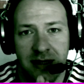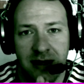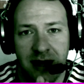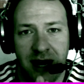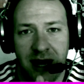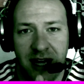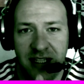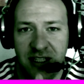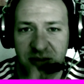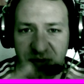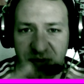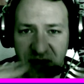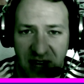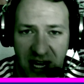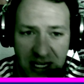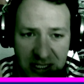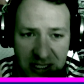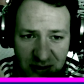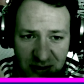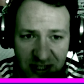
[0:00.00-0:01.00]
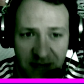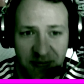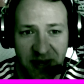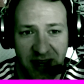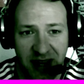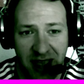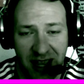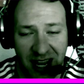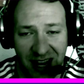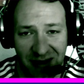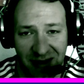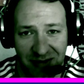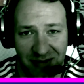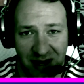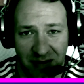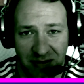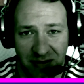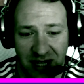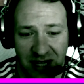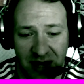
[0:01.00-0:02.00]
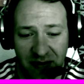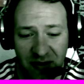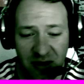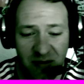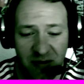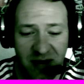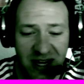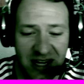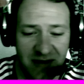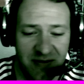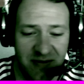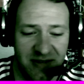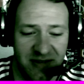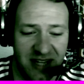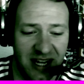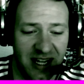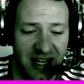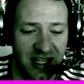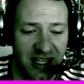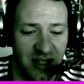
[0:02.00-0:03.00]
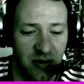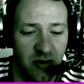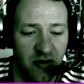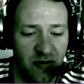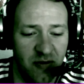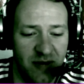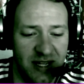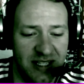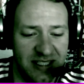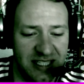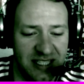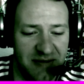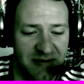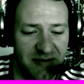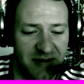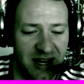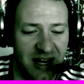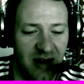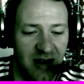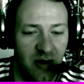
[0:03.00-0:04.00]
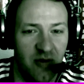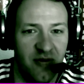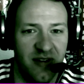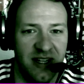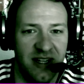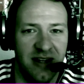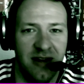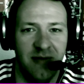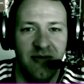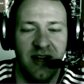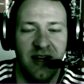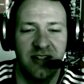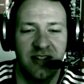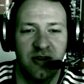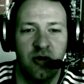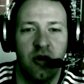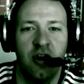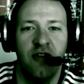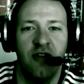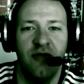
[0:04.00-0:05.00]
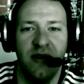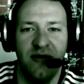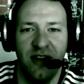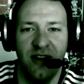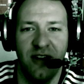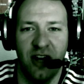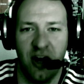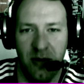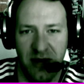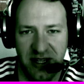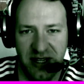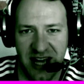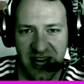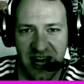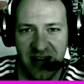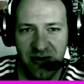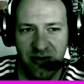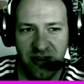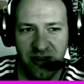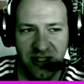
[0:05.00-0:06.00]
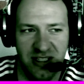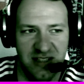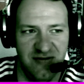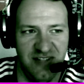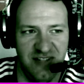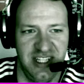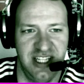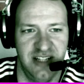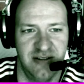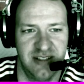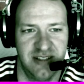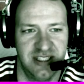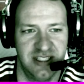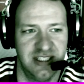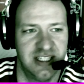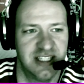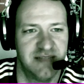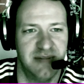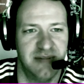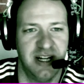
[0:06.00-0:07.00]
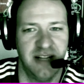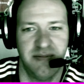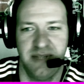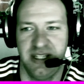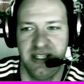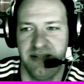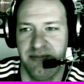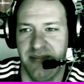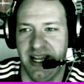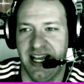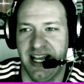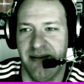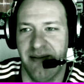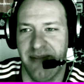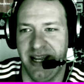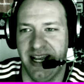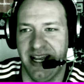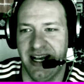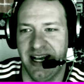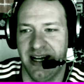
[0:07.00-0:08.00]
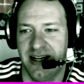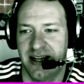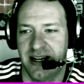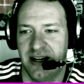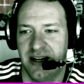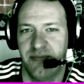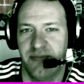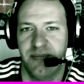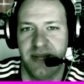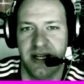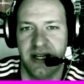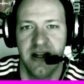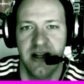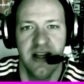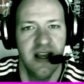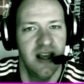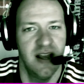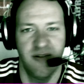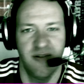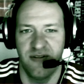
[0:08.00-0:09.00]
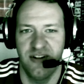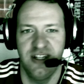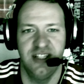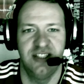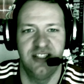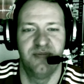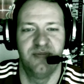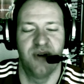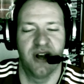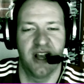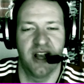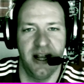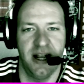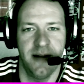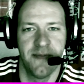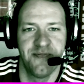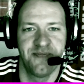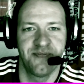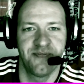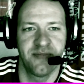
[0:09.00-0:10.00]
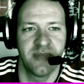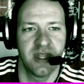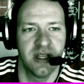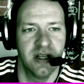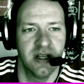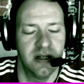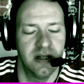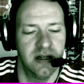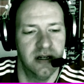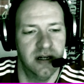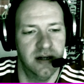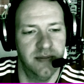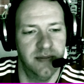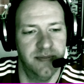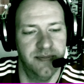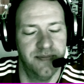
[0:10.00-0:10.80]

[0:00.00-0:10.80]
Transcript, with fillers: ein super geiles Feedback gegeben habt. Dafür mal eben danke. Ich rufe mir das eben mal auf hier, um mal zu gucken, wie viele Kommentare unter diesem Video sind. Das macht mich mega, mega, glaubt mir. Finde ich super geil. Ähm,